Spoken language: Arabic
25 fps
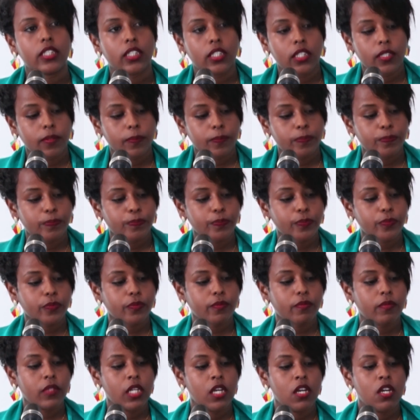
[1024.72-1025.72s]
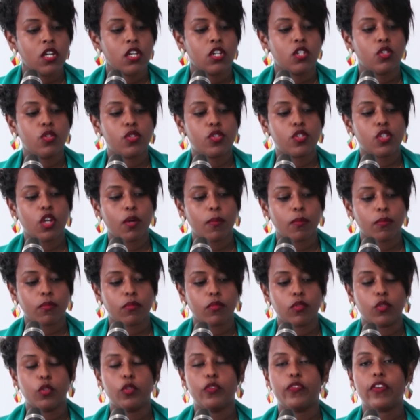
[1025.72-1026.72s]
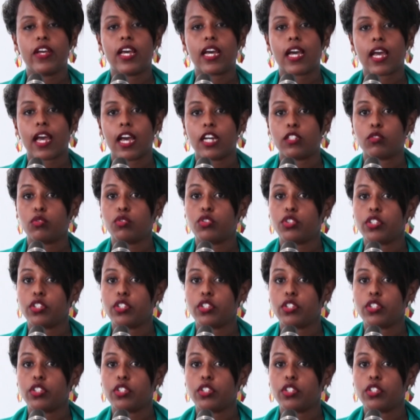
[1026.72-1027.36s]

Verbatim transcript: وإننا منفتحون على كافة الفتيات